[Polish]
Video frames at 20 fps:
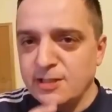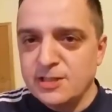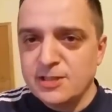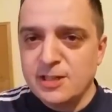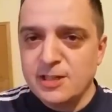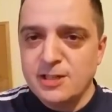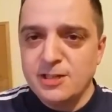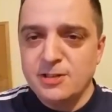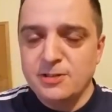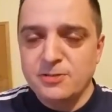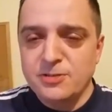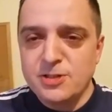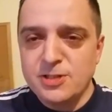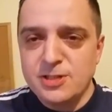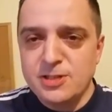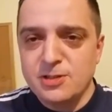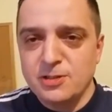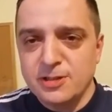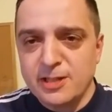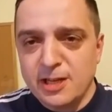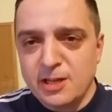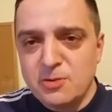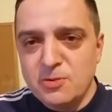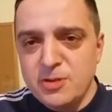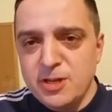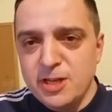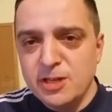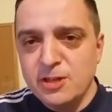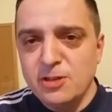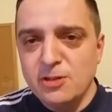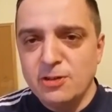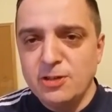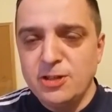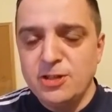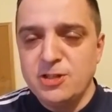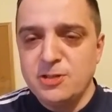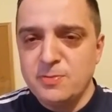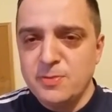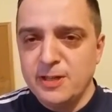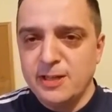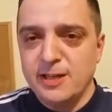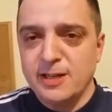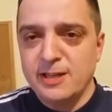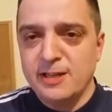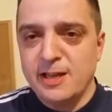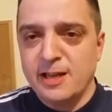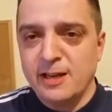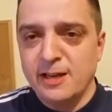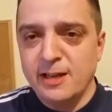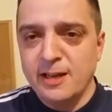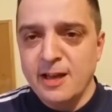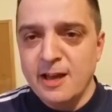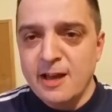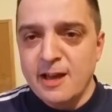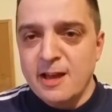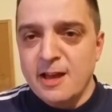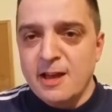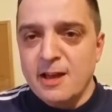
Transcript: Jeżeli to wszystko tak ujednolicimy i tak dalej,